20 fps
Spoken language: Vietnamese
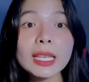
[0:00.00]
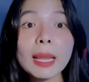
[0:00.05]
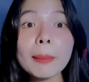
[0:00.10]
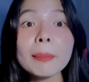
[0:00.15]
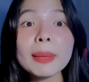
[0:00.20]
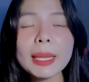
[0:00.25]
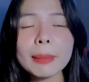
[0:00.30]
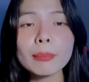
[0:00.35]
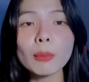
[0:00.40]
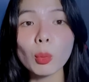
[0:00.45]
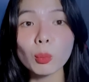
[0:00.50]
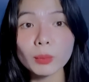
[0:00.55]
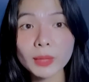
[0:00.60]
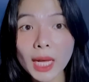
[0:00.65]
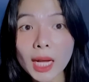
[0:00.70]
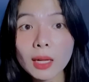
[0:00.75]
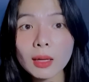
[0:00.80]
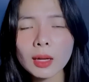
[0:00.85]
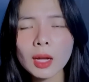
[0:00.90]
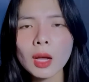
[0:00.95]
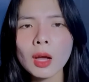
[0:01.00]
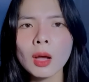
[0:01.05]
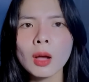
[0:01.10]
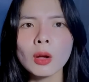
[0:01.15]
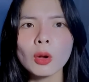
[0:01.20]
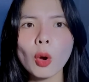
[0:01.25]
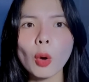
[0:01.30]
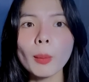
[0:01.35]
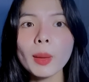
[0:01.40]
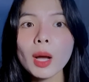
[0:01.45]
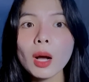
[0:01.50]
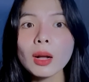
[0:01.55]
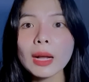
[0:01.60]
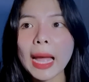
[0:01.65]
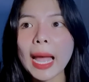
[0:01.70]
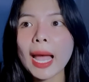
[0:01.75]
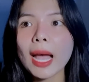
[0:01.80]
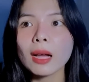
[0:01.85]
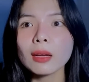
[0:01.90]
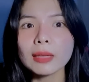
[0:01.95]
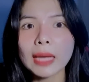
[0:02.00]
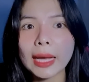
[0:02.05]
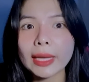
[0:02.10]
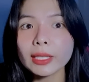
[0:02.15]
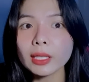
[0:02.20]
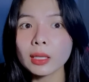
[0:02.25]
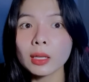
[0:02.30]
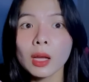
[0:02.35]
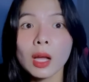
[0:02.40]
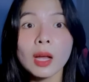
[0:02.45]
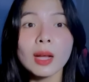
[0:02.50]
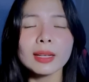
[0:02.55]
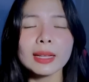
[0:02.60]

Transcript: thì lắm lem bùn đất cổ mới hất hả hất hải